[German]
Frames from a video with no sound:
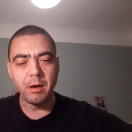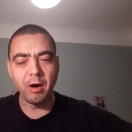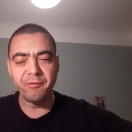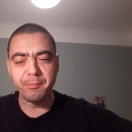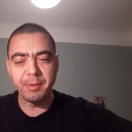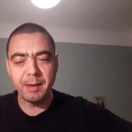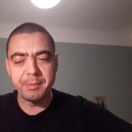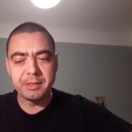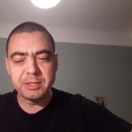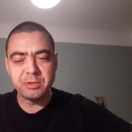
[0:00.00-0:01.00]
Offenbar
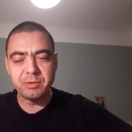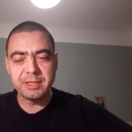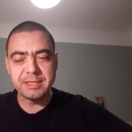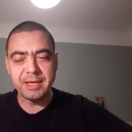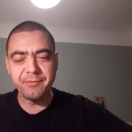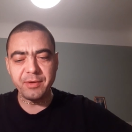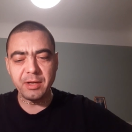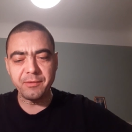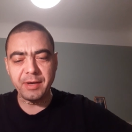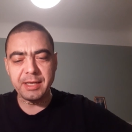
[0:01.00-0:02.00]
bildest du dir sehr viel
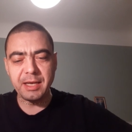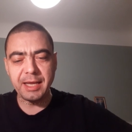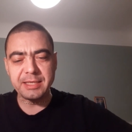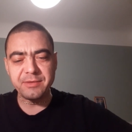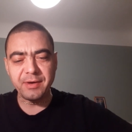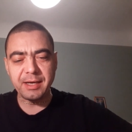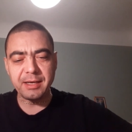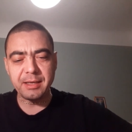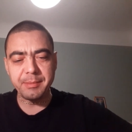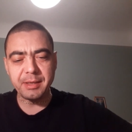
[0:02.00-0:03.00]
auf eine längst
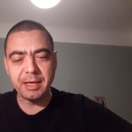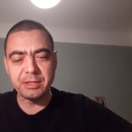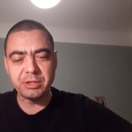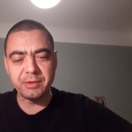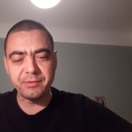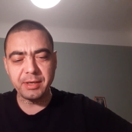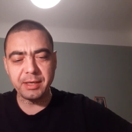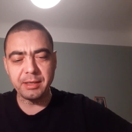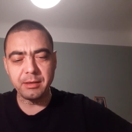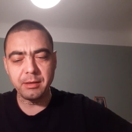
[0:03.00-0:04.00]
vergangene Bekanntschaft
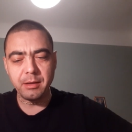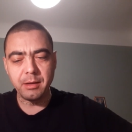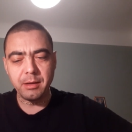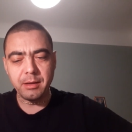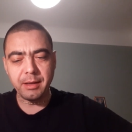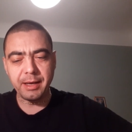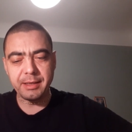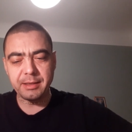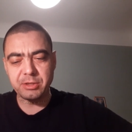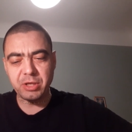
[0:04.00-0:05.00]
ein.
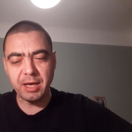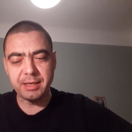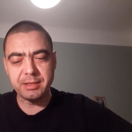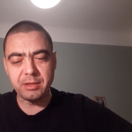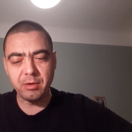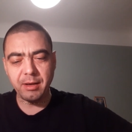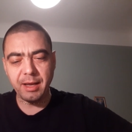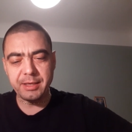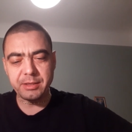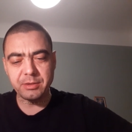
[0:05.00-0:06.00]
Nein, das schlage dir nur
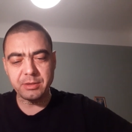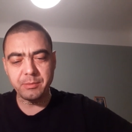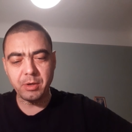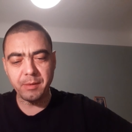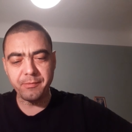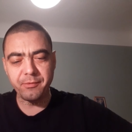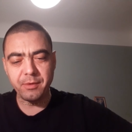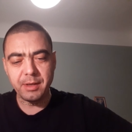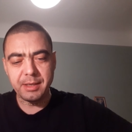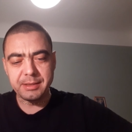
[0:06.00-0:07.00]
gleich aus dem Kopf.
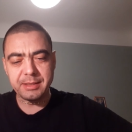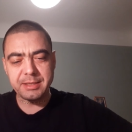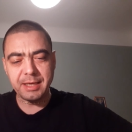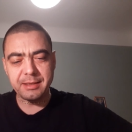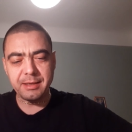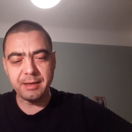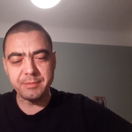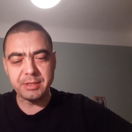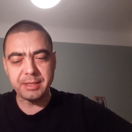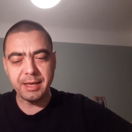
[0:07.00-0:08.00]
Die Zeiten haben
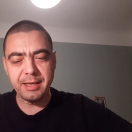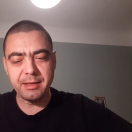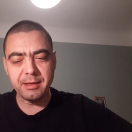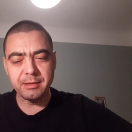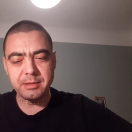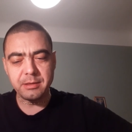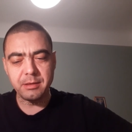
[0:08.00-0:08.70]
sich geändert.